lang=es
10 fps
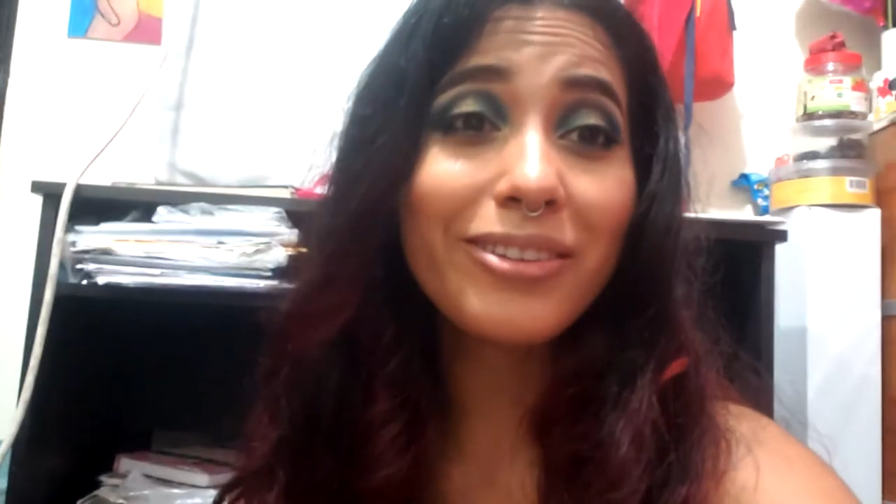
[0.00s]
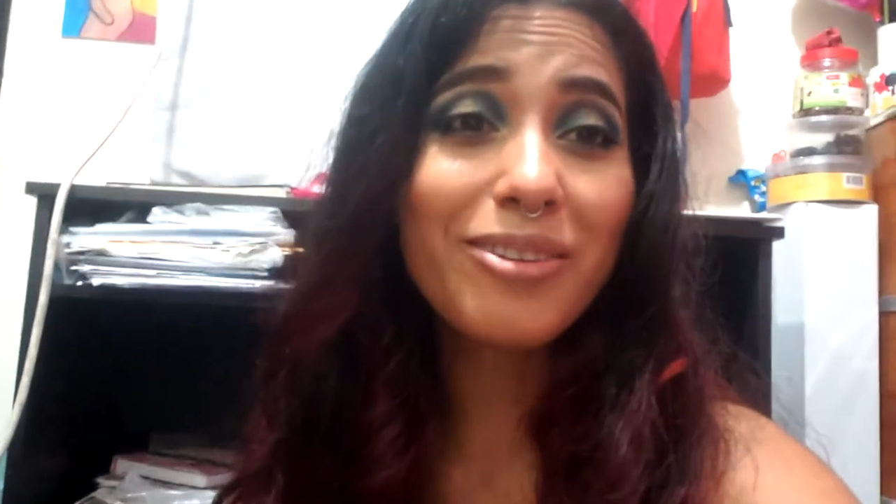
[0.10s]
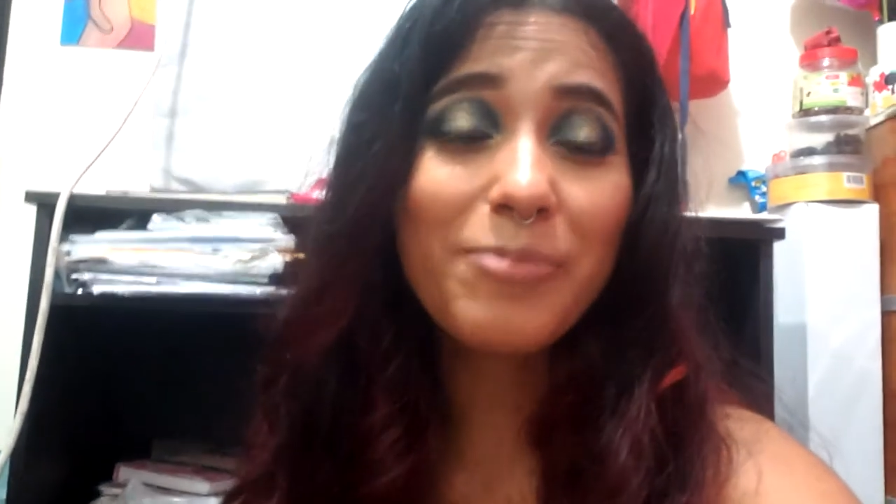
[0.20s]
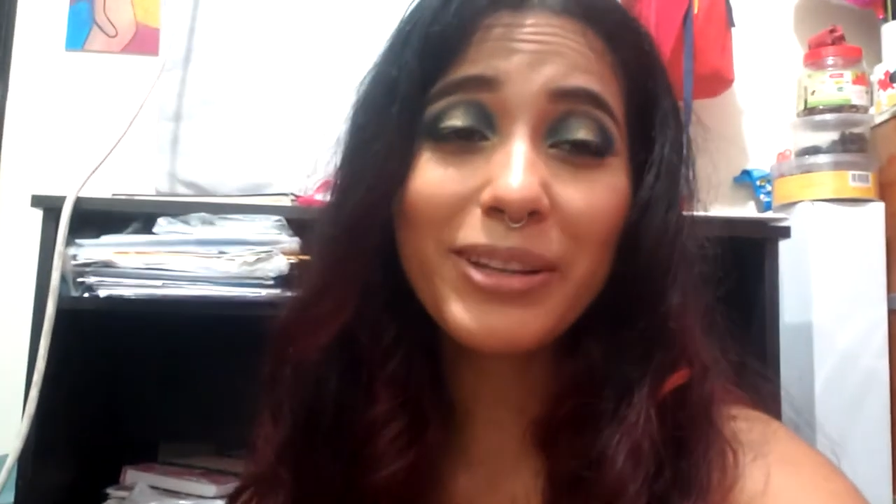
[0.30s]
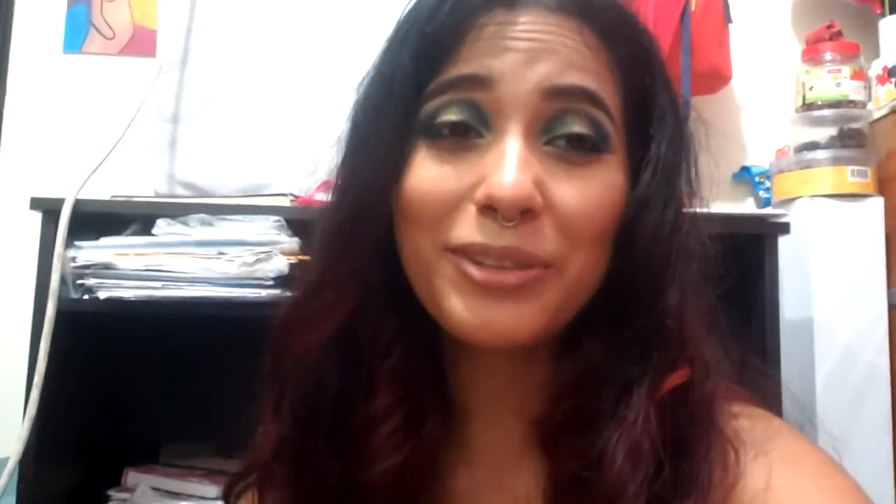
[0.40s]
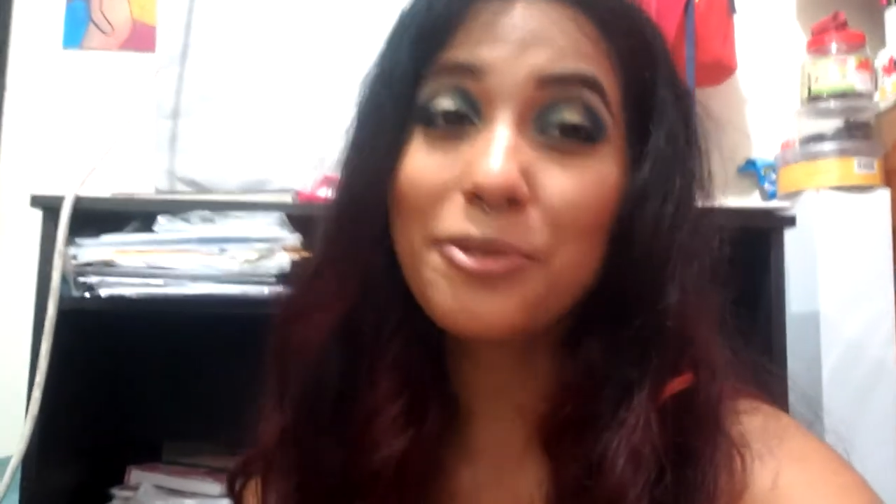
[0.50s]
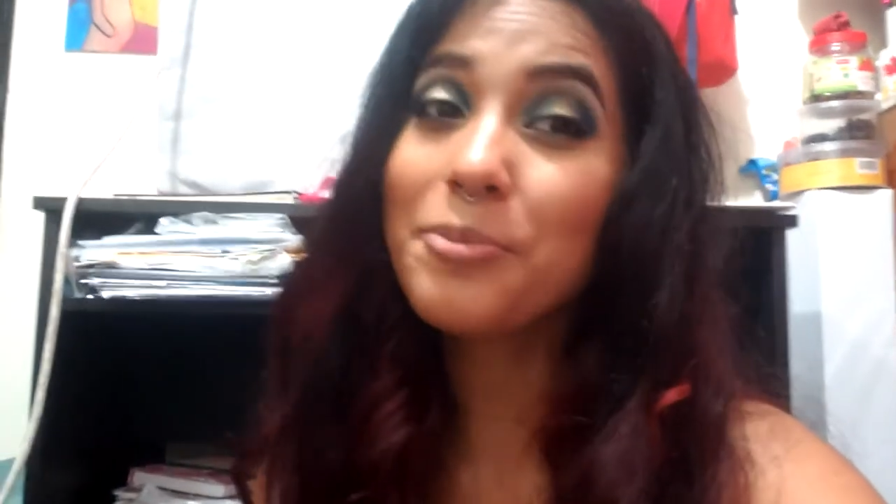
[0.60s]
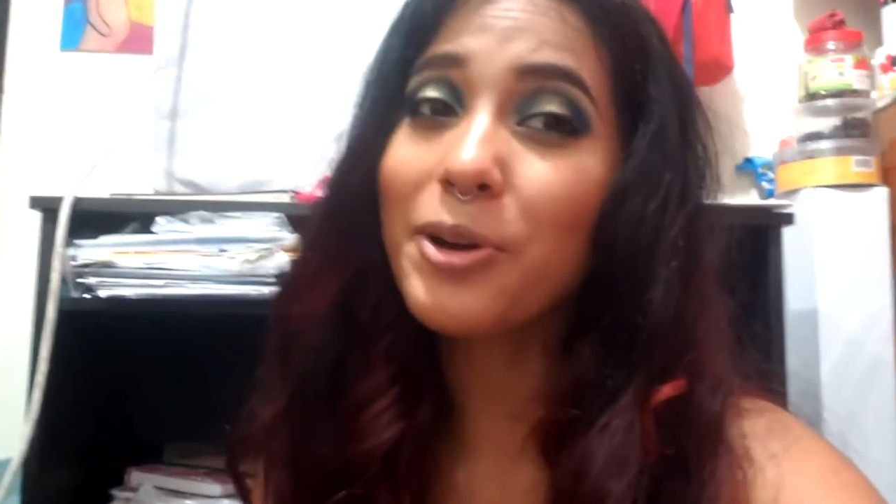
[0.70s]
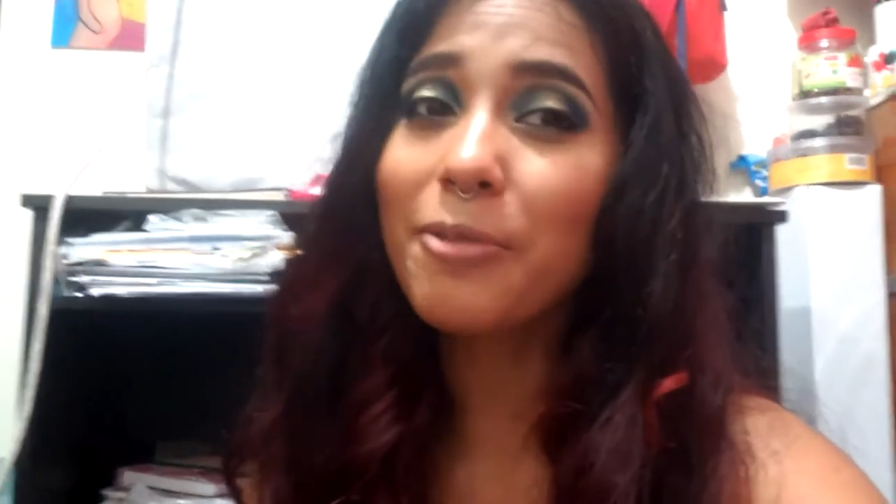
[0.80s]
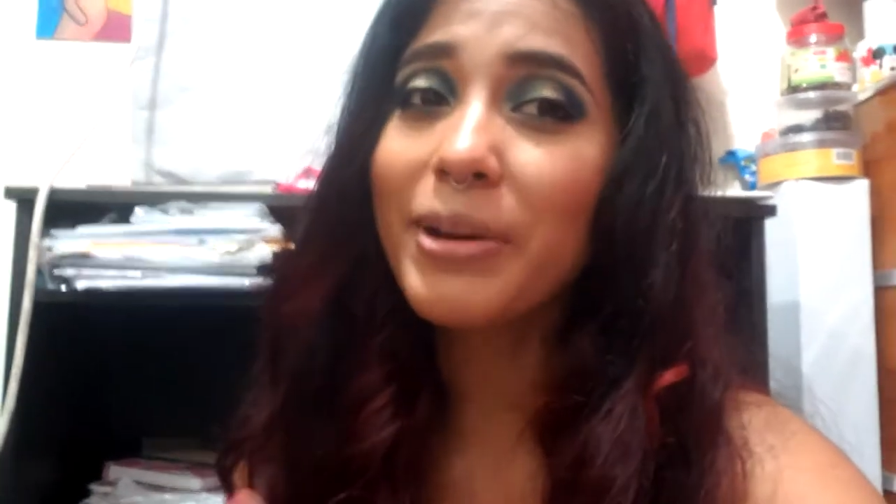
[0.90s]
estoy compartiendo
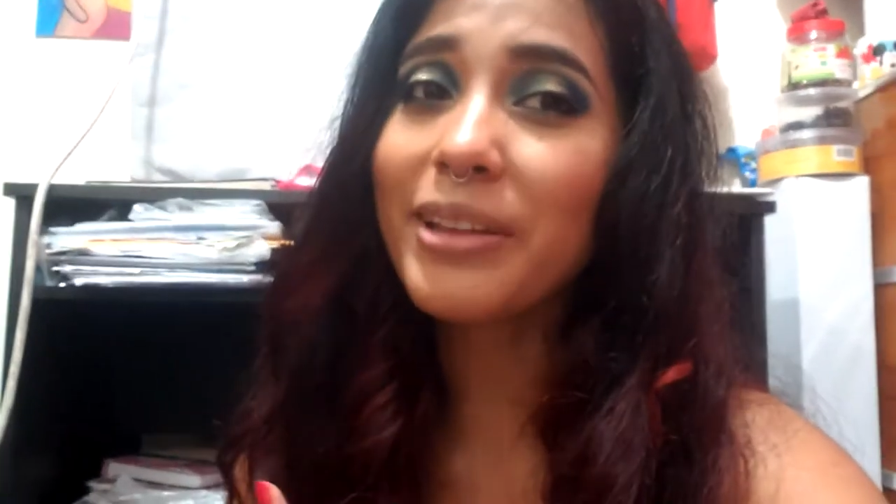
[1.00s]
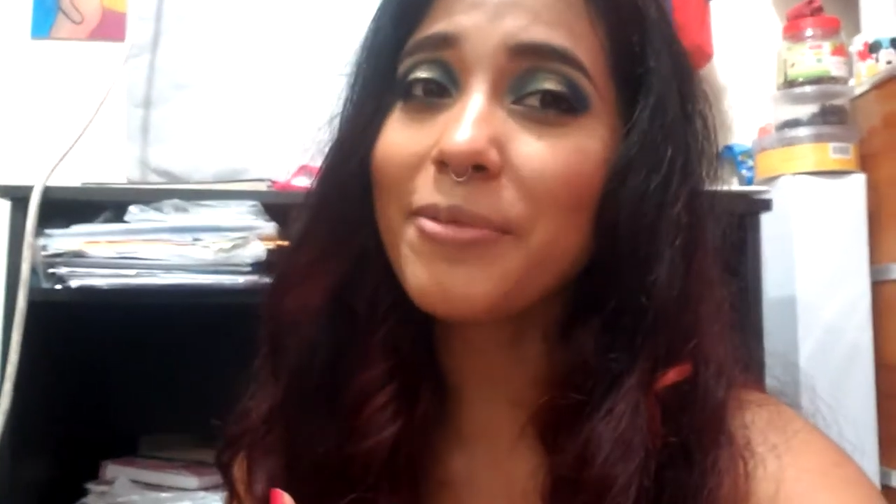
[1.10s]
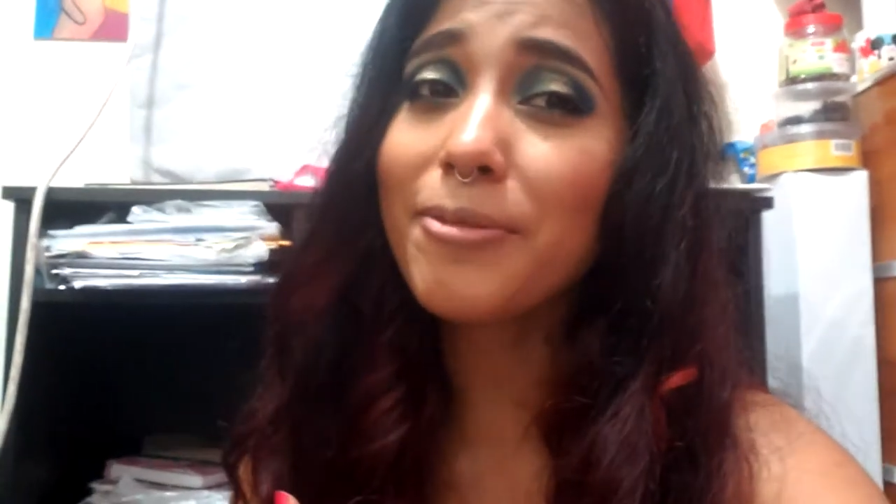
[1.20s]
un poco más de